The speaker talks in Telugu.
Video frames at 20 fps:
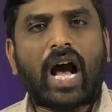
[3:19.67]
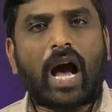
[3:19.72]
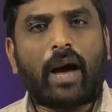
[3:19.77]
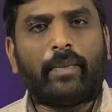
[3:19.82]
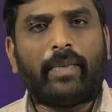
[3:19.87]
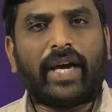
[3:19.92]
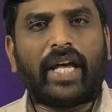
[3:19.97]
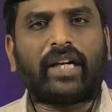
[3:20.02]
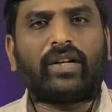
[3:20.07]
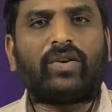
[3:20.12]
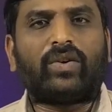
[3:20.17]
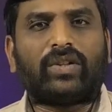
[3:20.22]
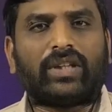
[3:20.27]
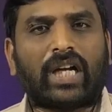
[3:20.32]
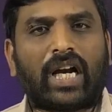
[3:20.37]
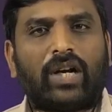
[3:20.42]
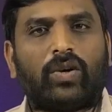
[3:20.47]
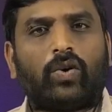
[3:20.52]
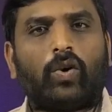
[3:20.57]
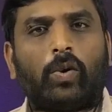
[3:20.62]
ఆ మేరకు కొంత
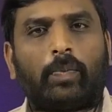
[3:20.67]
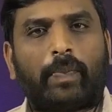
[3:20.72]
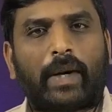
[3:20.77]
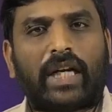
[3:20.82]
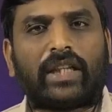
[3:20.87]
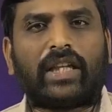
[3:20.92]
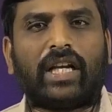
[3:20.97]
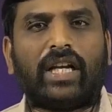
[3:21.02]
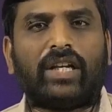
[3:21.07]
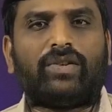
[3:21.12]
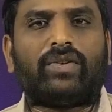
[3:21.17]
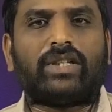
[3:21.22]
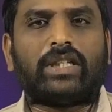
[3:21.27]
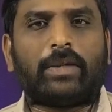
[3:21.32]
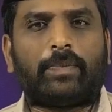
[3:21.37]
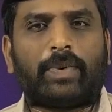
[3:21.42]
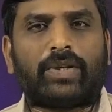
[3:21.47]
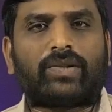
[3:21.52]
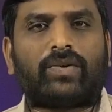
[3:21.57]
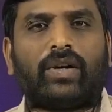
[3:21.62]
అడుగులు పడతలేదు అని
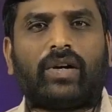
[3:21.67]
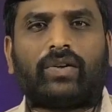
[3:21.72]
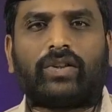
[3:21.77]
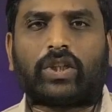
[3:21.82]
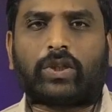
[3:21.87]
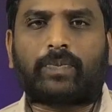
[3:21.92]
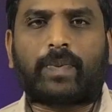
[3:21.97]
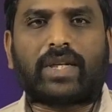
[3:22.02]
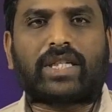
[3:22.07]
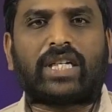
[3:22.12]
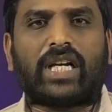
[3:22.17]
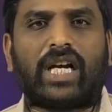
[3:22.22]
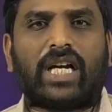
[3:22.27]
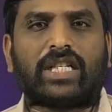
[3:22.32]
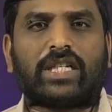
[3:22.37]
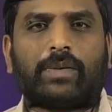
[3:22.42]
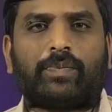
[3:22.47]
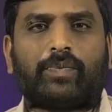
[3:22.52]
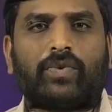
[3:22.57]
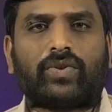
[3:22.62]
చెప్పేసి కూడా కొంత స్పష్టంగా
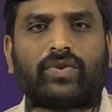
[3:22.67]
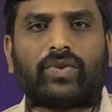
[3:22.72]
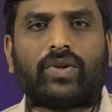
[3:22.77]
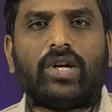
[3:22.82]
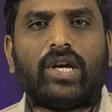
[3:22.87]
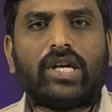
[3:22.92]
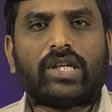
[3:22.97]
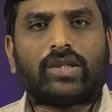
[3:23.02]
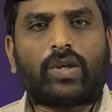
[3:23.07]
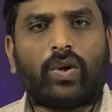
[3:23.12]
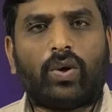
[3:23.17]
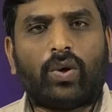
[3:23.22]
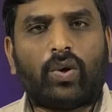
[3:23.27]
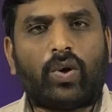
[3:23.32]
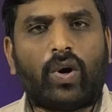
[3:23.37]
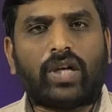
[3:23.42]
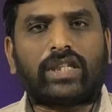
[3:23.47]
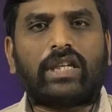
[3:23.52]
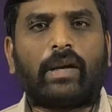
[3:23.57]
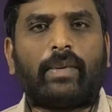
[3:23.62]
చెప్పుకోవచ్చు సో
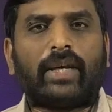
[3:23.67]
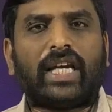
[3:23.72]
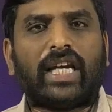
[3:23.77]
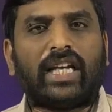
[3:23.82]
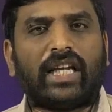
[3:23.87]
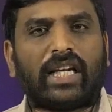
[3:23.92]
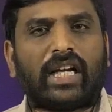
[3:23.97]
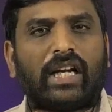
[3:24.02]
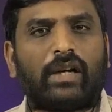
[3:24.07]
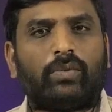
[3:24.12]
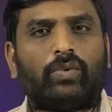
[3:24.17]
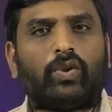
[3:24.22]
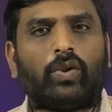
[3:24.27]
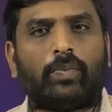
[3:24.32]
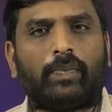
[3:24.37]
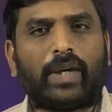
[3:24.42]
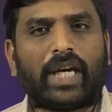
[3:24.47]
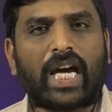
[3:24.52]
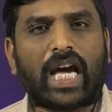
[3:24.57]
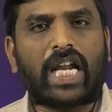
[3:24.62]
లోక్సభ ఎన్నికలకు ముందు
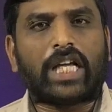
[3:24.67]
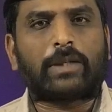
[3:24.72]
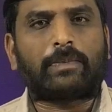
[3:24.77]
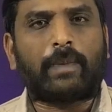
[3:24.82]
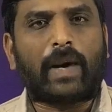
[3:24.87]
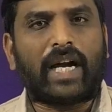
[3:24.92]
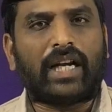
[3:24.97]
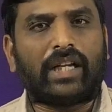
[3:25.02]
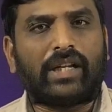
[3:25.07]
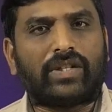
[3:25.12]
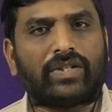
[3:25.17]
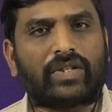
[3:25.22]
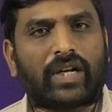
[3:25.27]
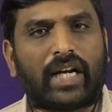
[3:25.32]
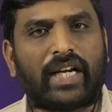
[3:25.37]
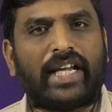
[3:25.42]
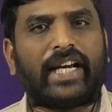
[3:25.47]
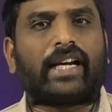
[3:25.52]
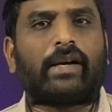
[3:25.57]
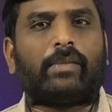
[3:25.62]
బీఆర్ఎస్ పార్టీ నుంచి
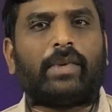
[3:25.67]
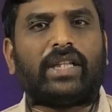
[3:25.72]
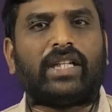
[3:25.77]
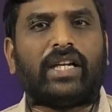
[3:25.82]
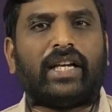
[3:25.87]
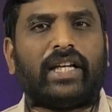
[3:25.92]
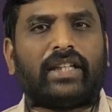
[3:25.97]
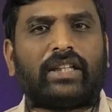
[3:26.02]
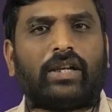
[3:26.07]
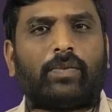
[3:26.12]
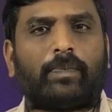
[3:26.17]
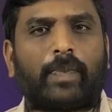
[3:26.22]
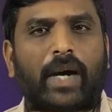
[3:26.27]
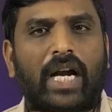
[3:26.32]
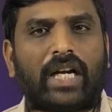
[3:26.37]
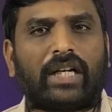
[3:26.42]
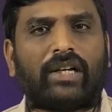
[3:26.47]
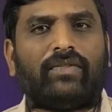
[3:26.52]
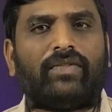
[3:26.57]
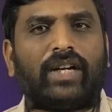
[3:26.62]
అనేక మంది నేతలు
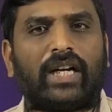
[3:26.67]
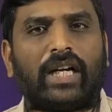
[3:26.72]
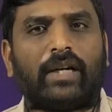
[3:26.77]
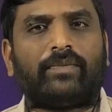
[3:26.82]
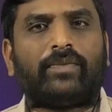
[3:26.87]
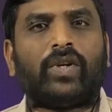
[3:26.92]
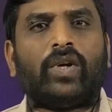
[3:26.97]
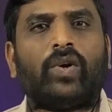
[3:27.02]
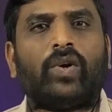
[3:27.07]
పార్టీ వేయడం